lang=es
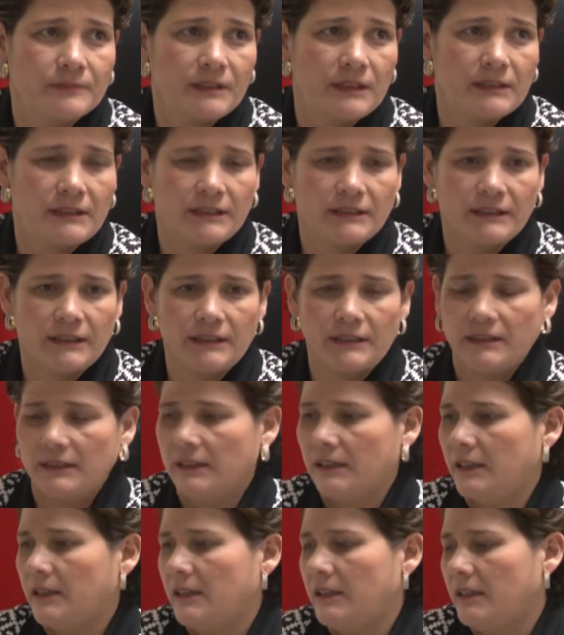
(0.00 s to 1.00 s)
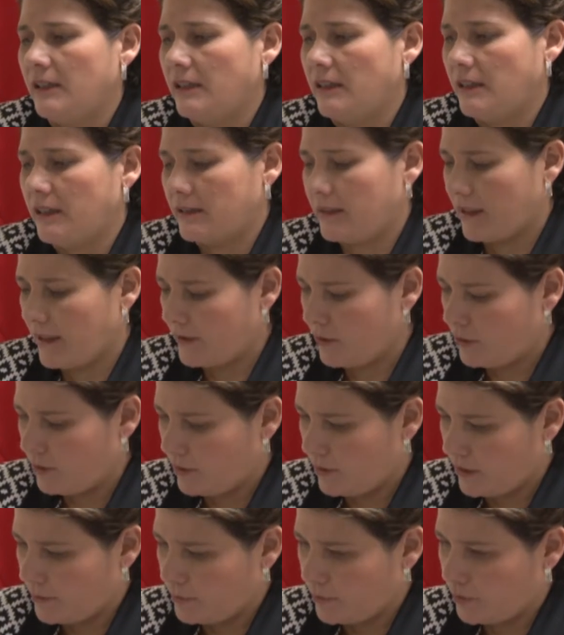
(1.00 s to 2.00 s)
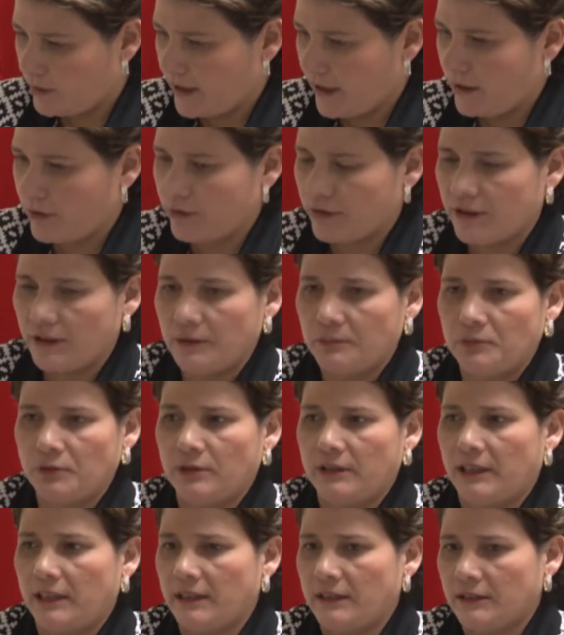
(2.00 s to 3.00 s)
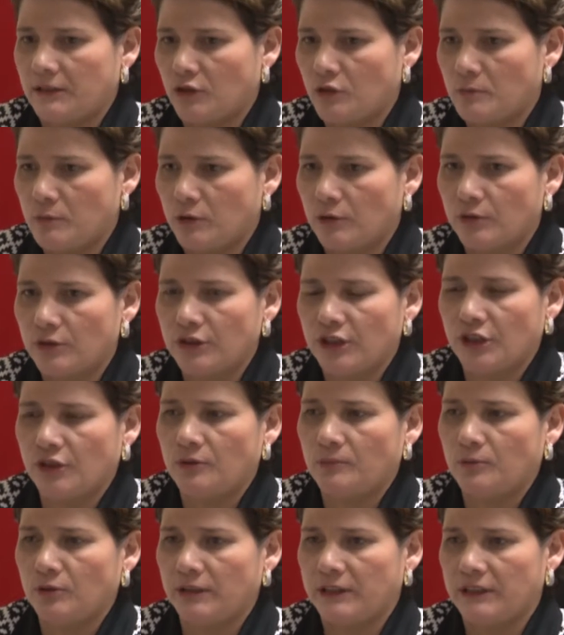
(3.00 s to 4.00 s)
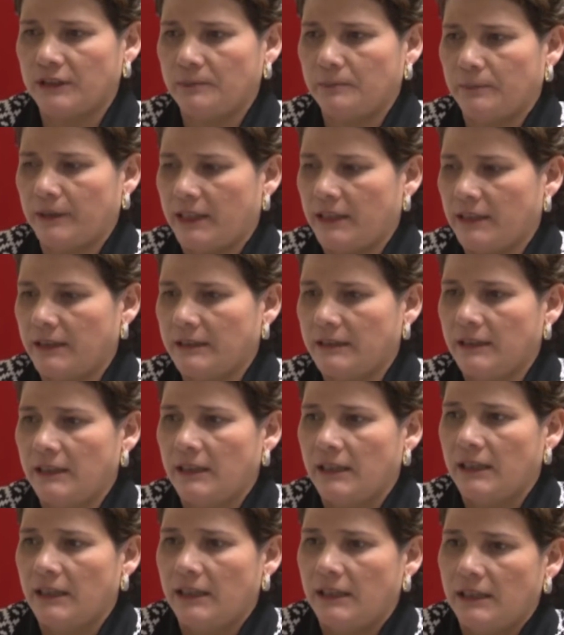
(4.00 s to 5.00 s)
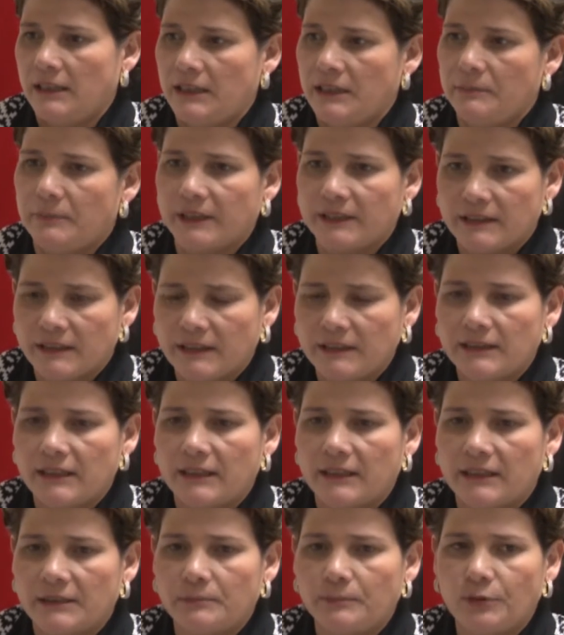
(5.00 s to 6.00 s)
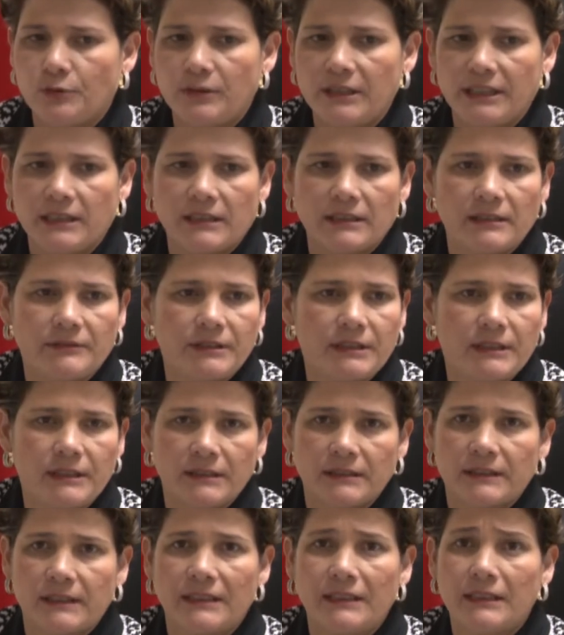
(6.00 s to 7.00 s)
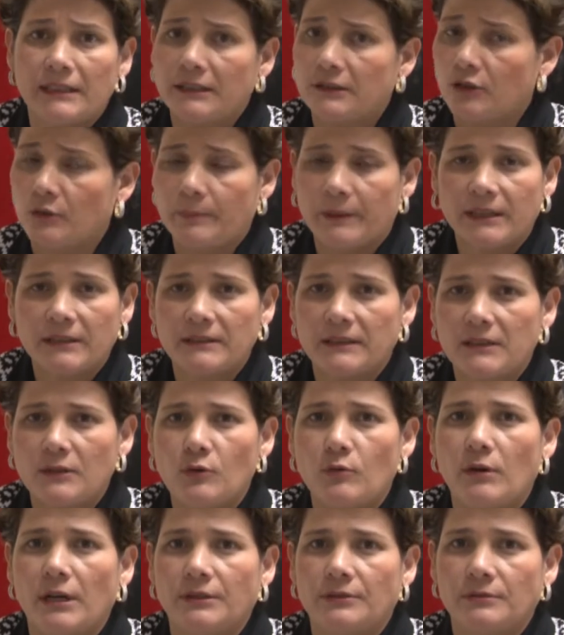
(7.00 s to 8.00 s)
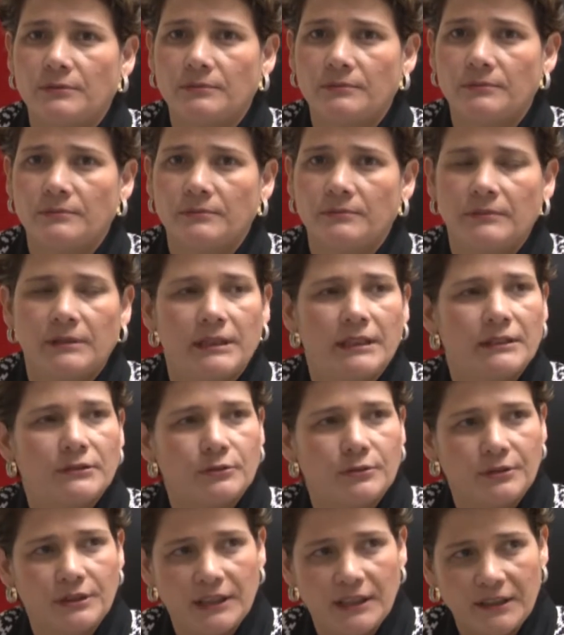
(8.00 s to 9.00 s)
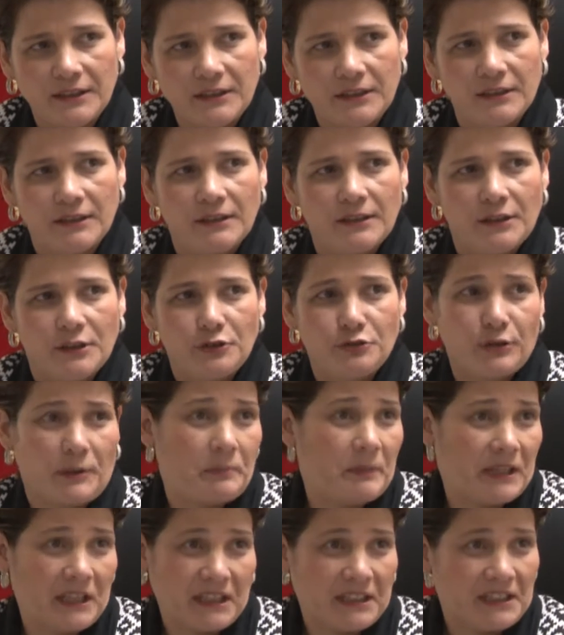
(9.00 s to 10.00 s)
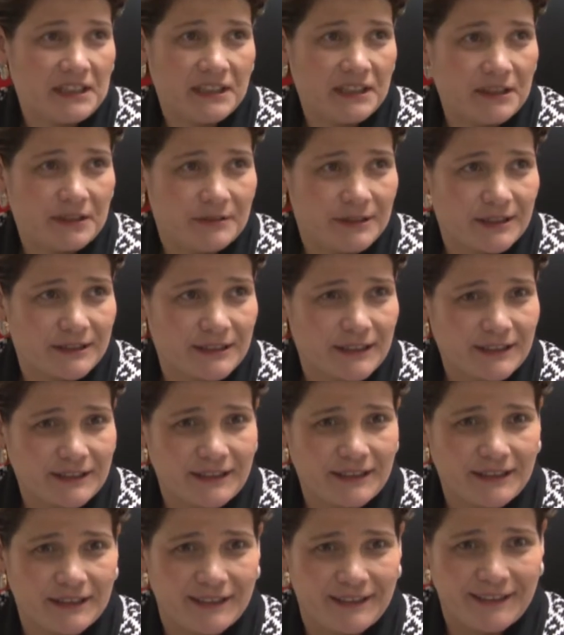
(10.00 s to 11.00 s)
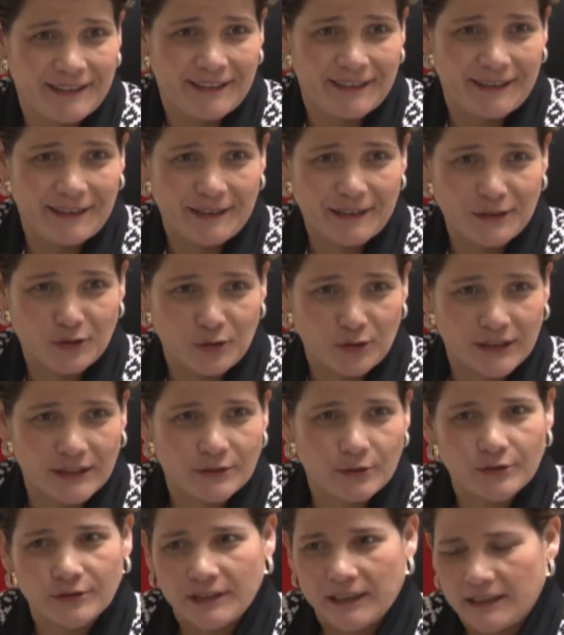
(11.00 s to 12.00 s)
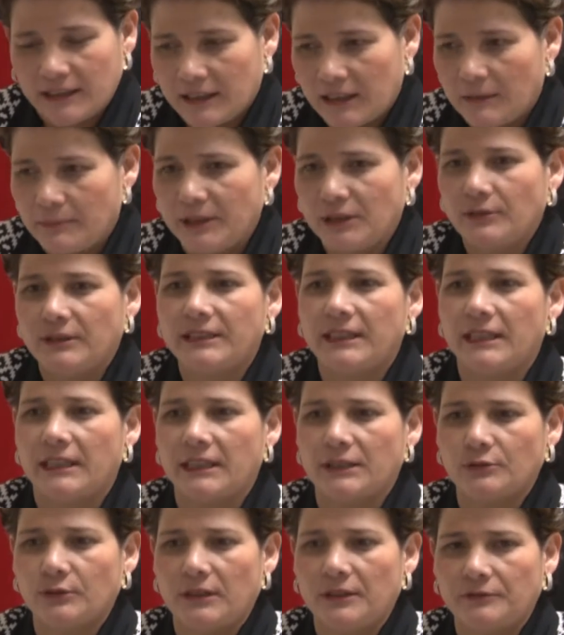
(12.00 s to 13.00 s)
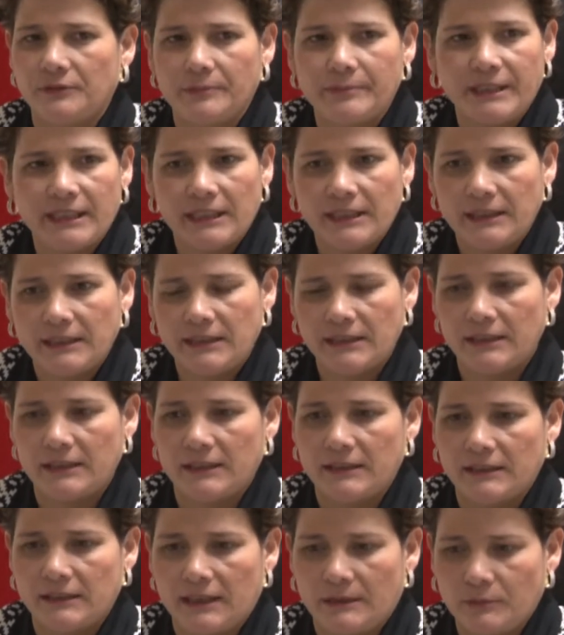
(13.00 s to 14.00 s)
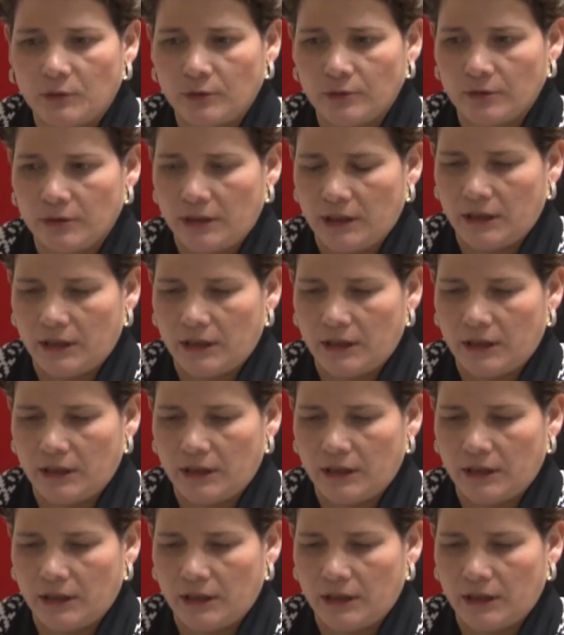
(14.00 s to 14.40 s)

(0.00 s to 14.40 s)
Es decir, que tanto diputados y diputadas como consejos municipales y presidente de la República deben de ser electos para cinco años. Eso ya yo esperaría, ¿verdad? Que, que no retrocedan. Al menos en el caso del FMLN estamos...